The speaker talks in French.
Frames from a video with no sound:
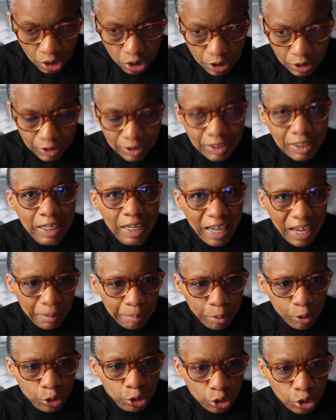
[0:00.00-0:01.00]
ce qui est
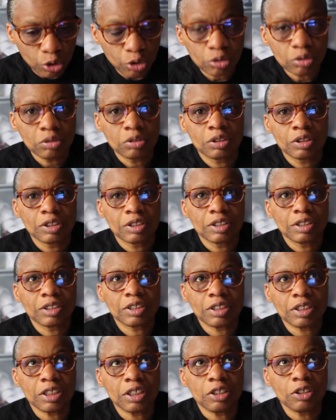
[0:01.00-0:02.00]
important,
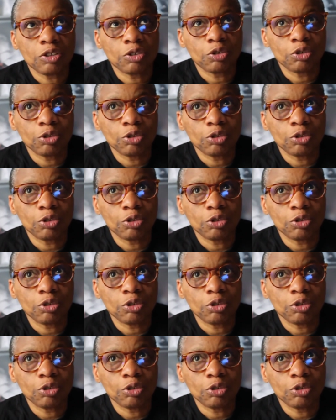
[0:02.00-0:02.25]
c'est